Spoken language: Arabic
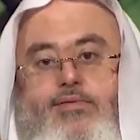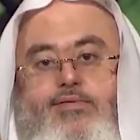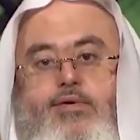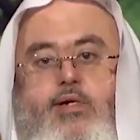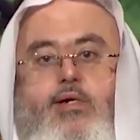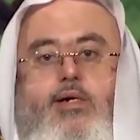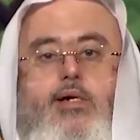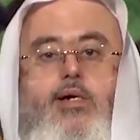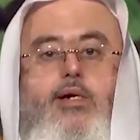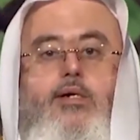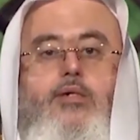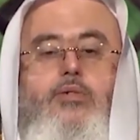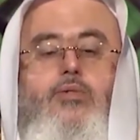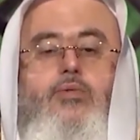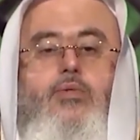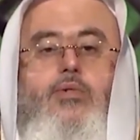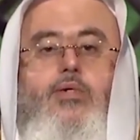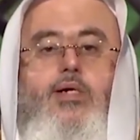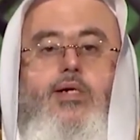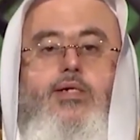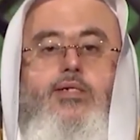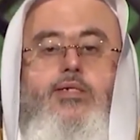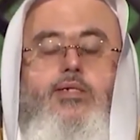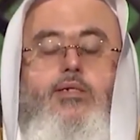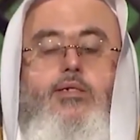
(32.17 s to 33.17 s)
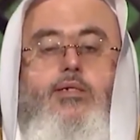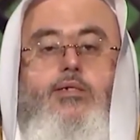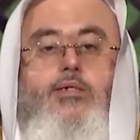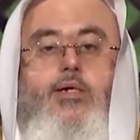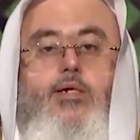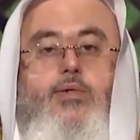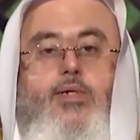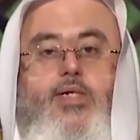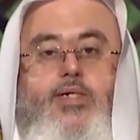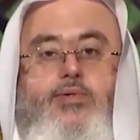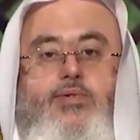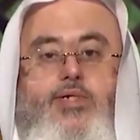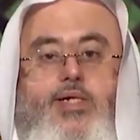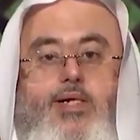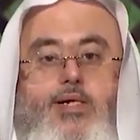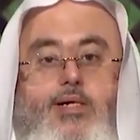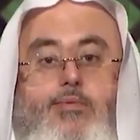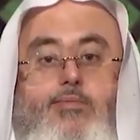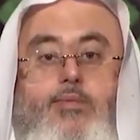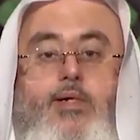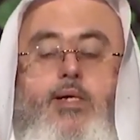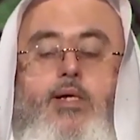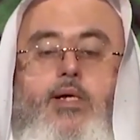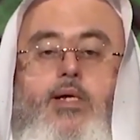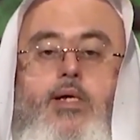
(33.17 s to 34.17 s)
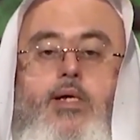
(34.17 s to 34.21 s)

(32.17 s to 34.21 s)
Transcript: فقال رسول الله صلى الله عليه وسلم